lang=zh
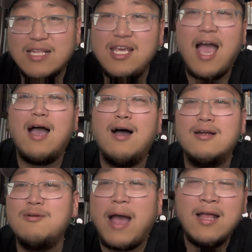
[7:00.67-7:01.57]
架啊，
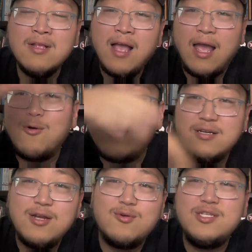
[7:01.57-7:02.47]
是吧？哎，或者
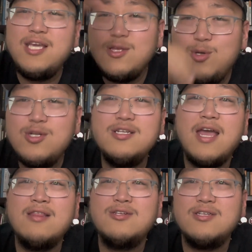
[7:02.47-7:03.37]
这种街区之
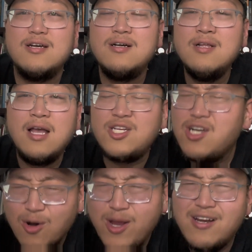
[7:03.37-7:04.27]
间的事情，
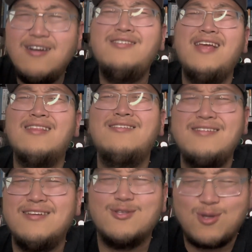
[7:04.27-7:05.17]
社会人之间的事
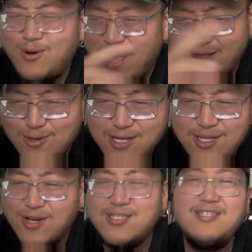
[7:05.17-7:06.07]
情，从来都是
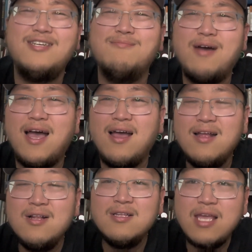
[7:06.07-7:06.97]
小事情吗？
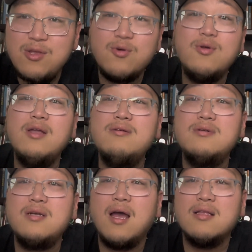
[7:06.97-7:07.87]
在纽约就
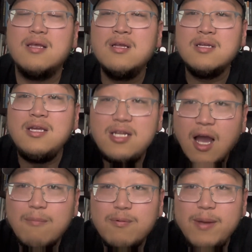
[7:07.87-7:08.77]
是这样的，你只
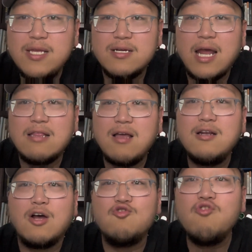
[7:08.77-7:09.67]
要不被警察当
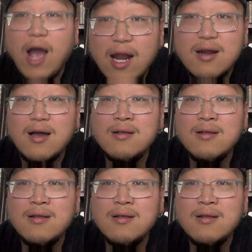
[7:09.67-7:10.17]
场抓着，